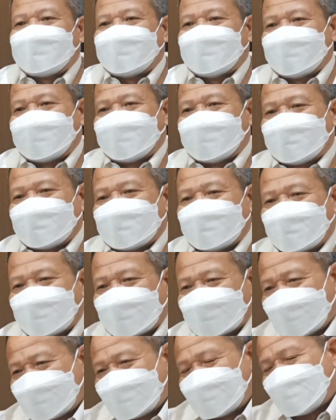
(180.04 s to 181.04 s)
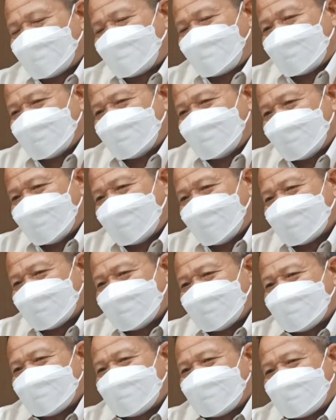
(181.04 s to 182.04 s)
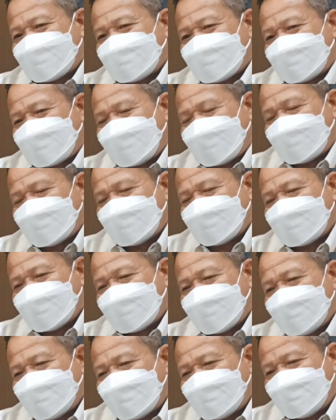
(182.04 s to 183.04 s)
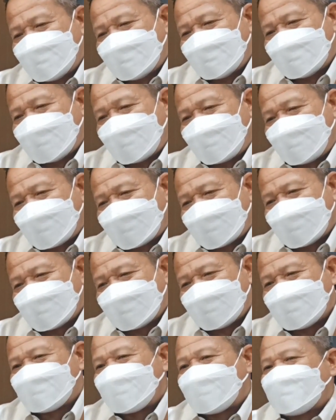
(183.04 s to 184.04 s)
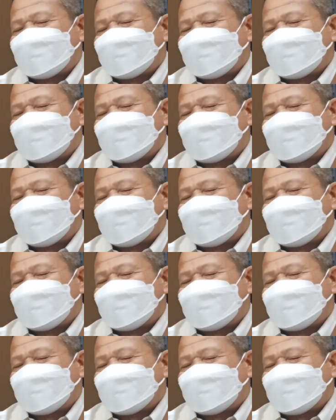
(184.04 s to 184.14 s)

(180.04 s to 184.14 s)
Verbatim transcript: Nah, prosesnya panjang ya. Tahun 1846